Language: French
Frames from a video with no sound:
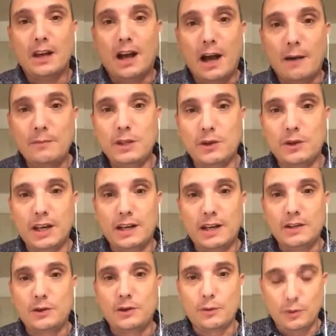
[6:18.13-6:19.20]
amis de
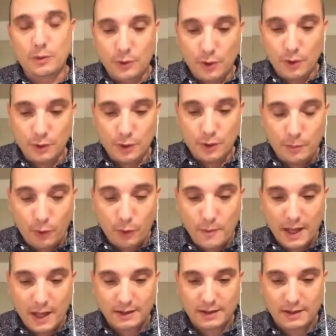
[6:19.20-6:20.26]
l'Église de, de,
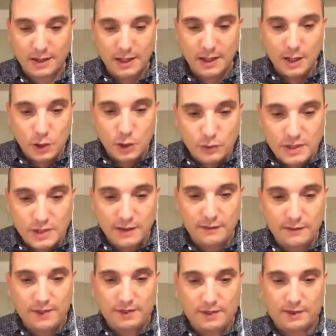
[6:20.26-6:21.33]
Brumath, je vous
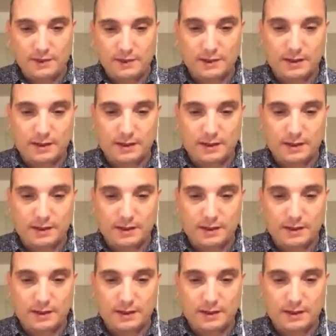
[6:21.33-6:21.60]
invite